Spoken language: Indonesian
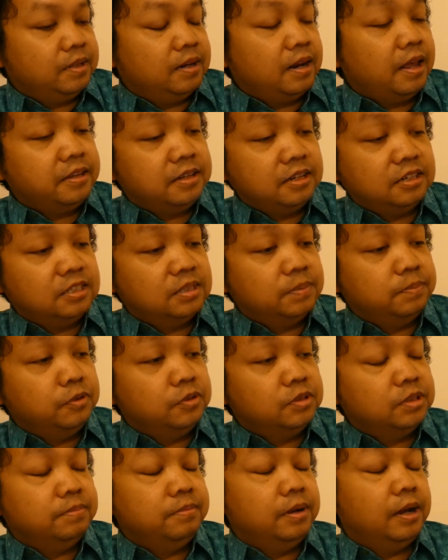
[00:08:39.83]
layak
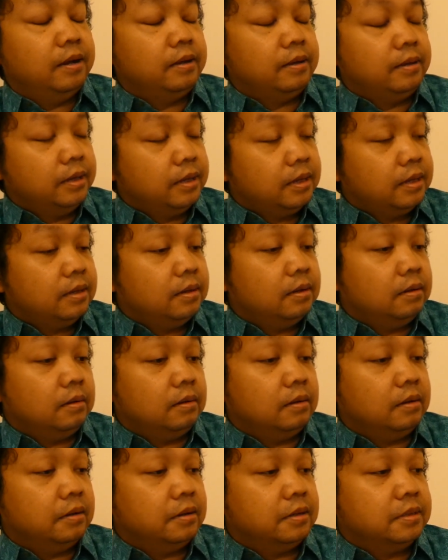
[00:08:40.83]
disebut sebagai
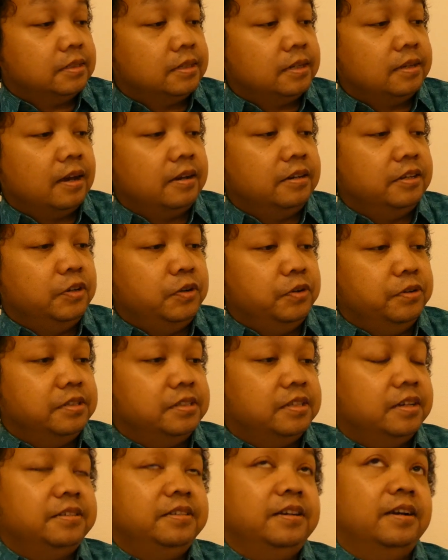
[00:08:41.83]
uh, Sri Kandi
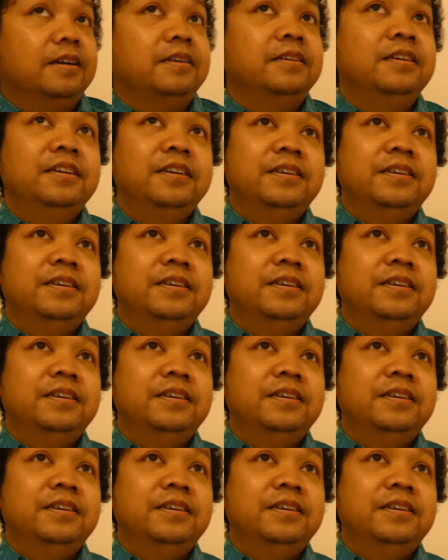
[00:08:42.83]
Indonesia yang